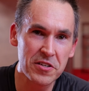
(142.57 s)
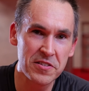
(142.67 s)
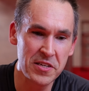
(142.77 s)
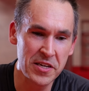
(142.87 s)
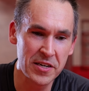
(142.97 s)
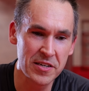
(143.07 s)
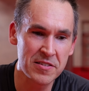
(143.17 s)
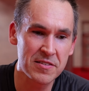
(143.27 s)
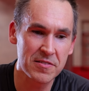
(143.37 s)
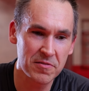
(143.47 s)
des
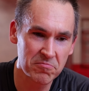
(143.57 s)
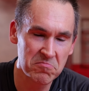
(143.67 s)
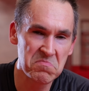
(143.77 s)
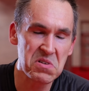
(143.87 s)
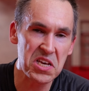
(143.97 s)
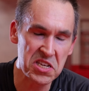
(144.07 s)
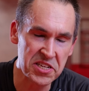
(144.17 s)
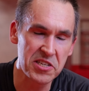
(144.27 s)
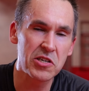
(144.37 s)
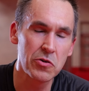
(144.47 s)
Sieges
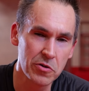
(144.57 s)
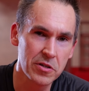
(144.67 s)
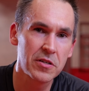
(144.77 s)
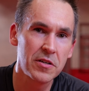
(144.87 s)
richtig gut.